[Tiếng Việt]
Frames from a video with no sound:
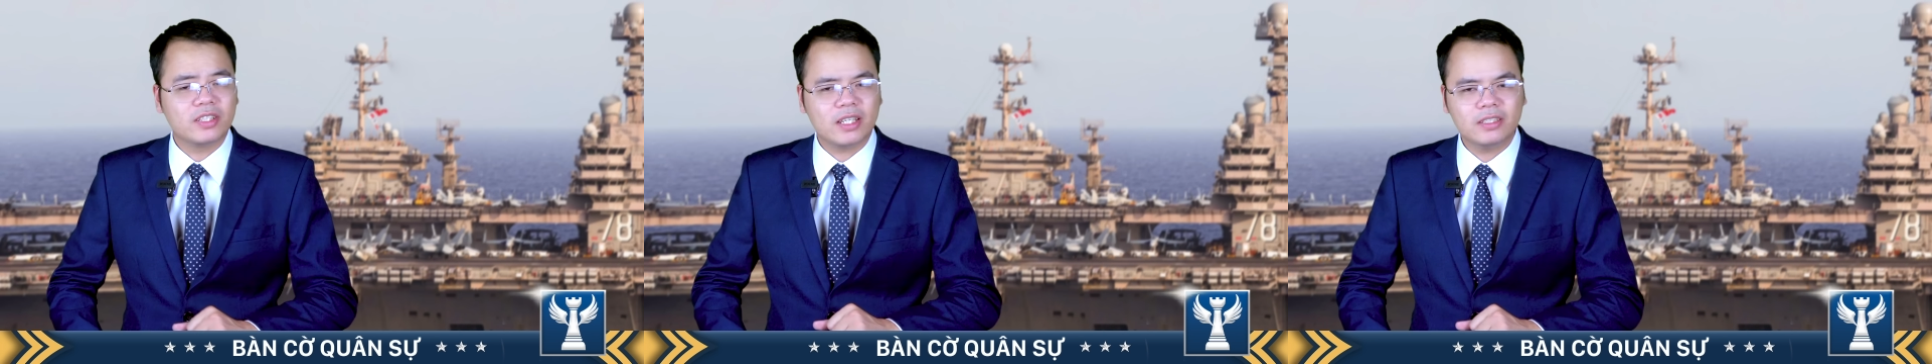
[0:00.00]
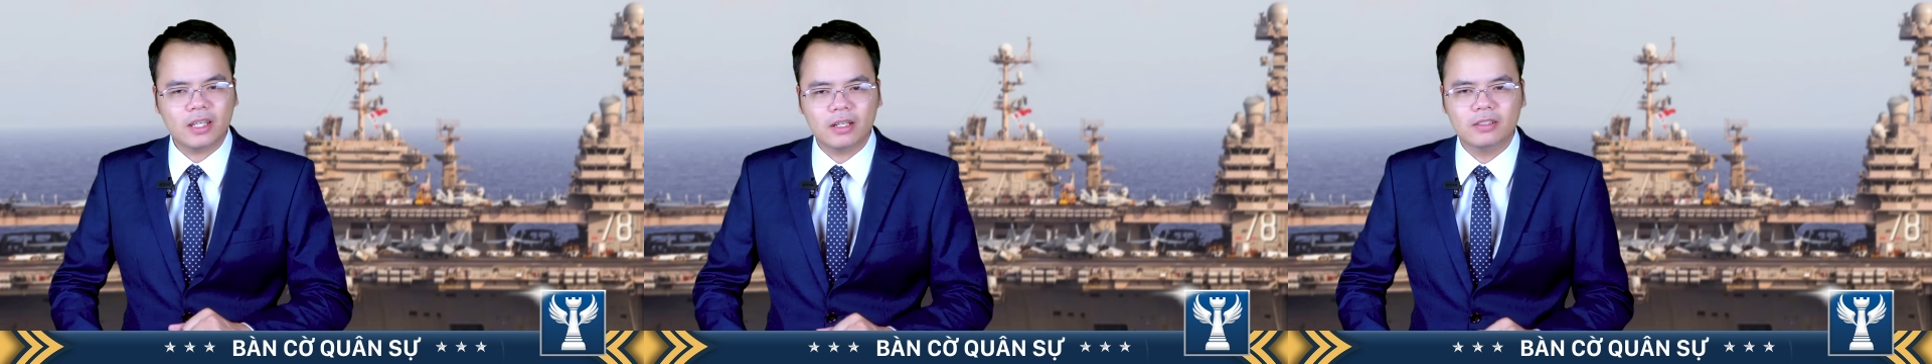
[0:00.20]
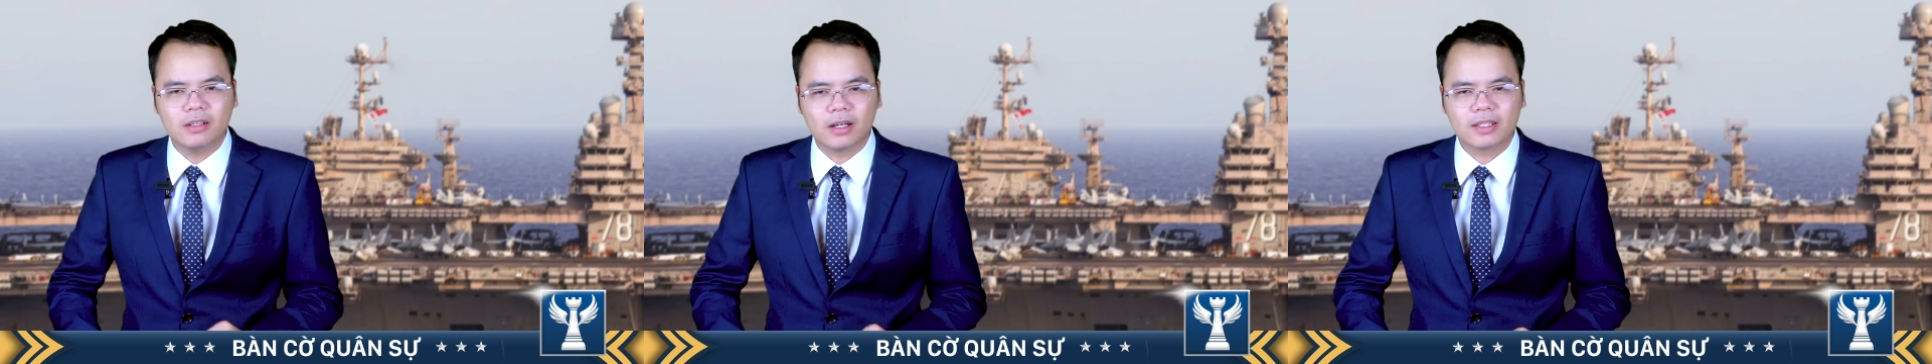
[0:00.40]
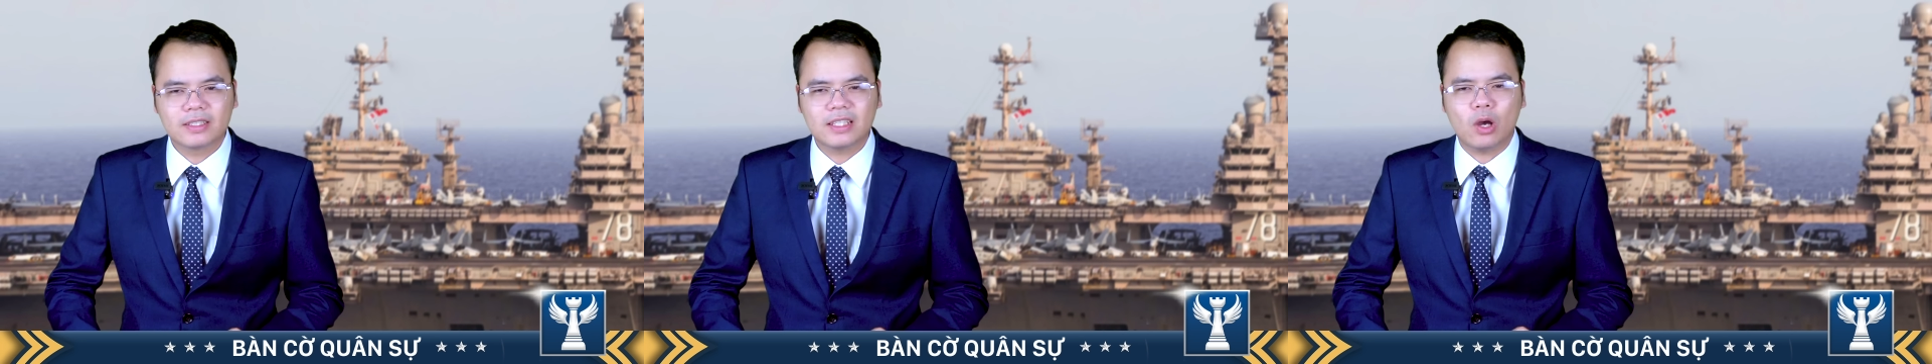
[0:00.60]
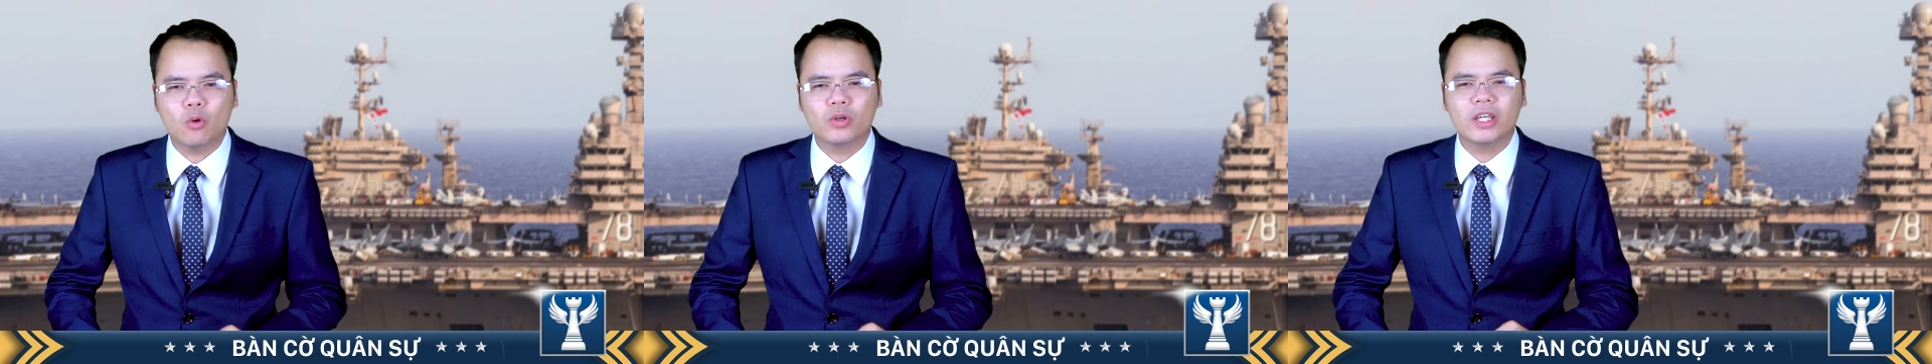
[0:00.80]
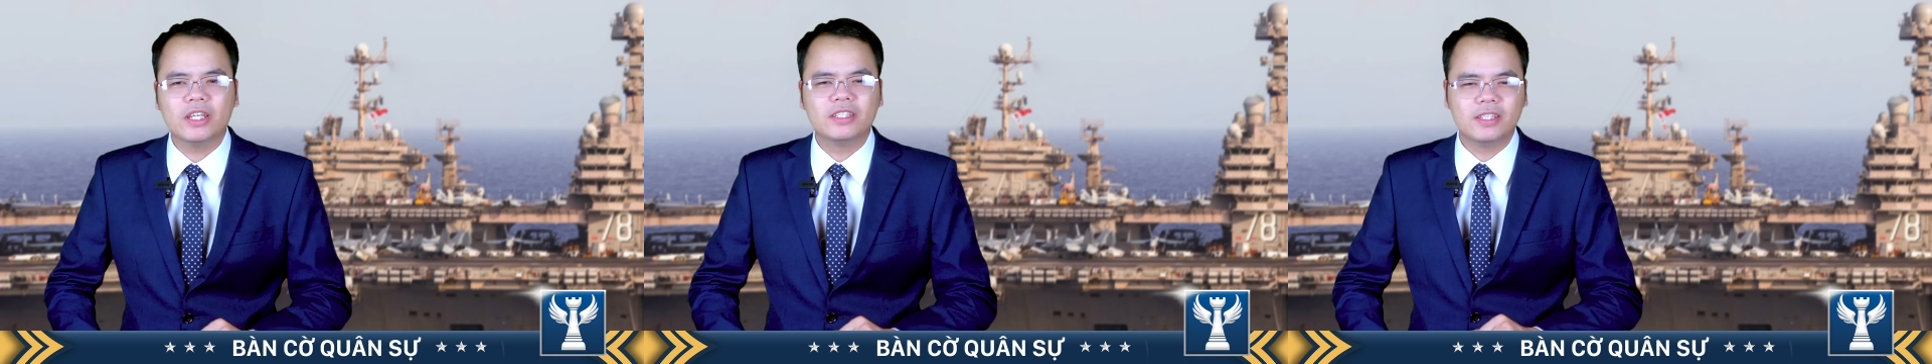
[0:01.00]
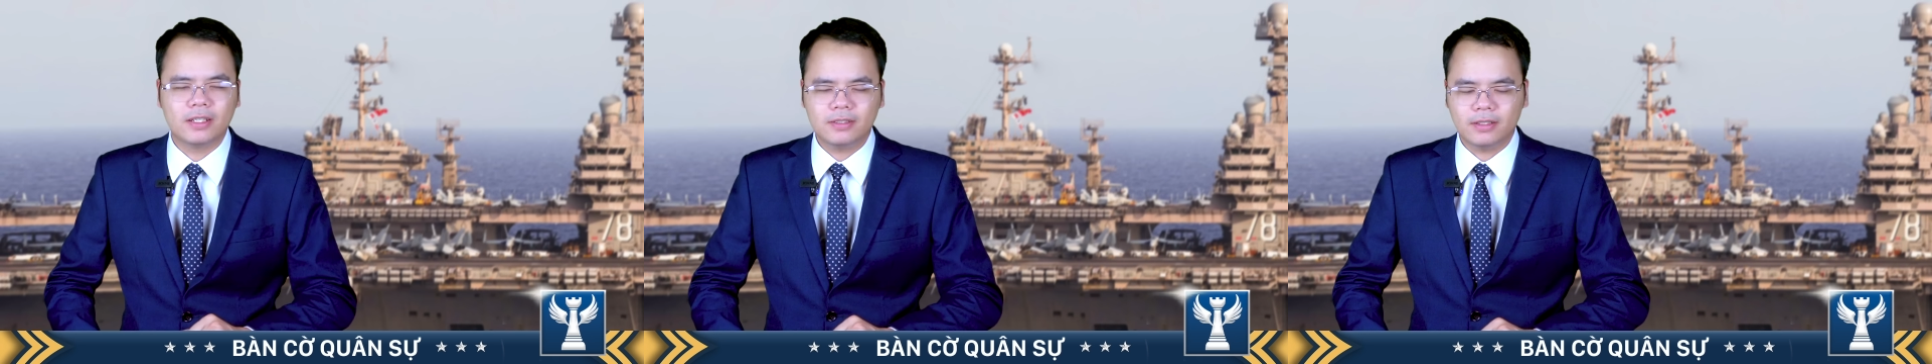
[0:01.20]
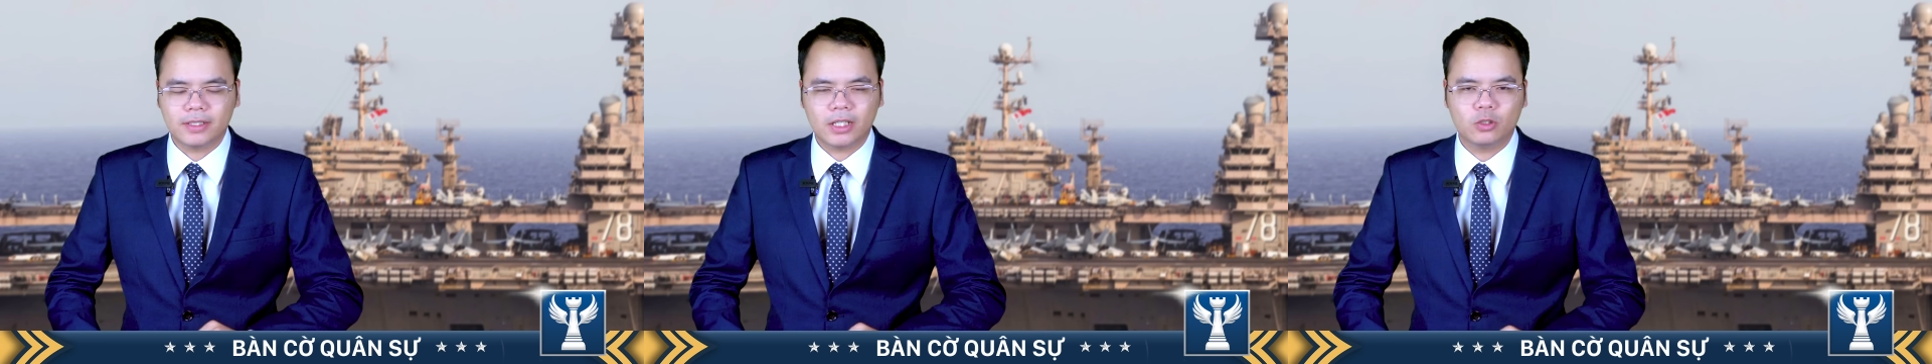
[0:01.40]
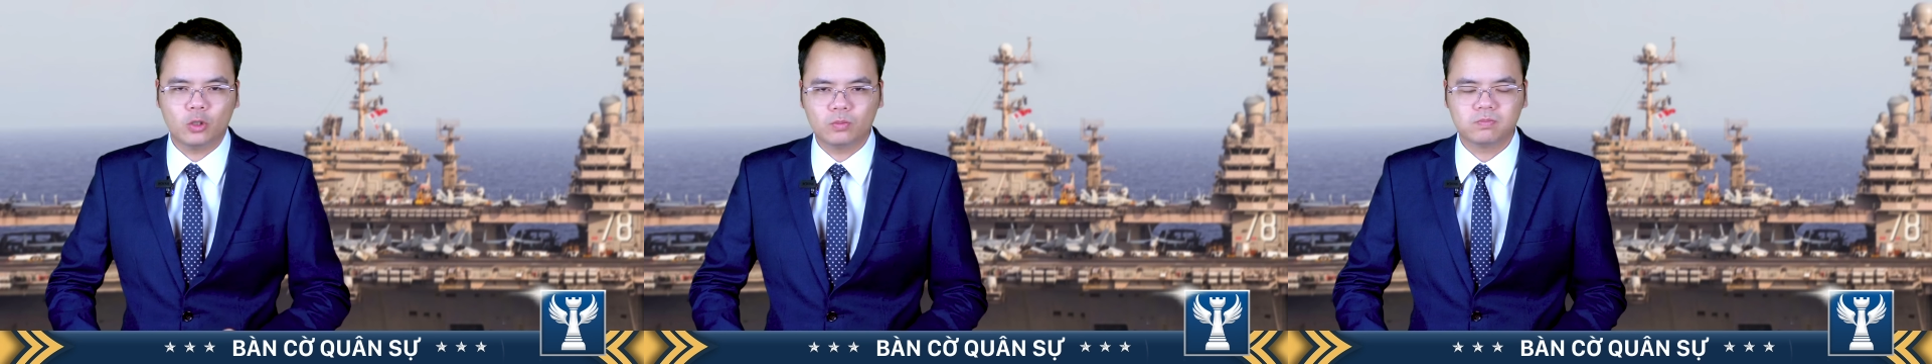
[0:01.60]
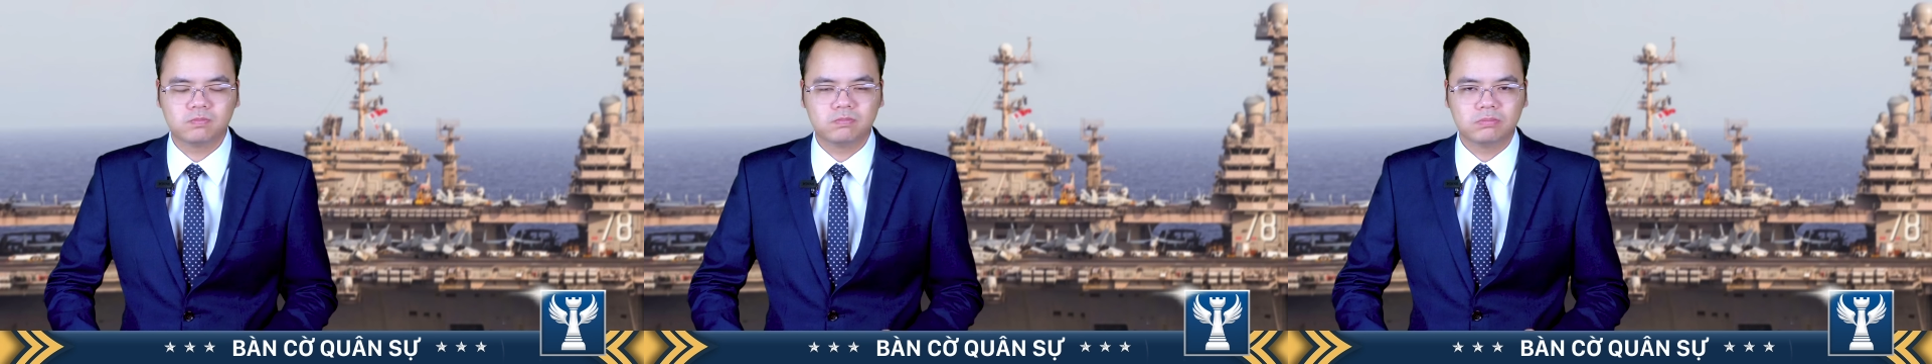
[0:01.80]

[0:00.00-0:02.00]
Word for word: sẽ nhận được sau khi chiến sự kết thúc.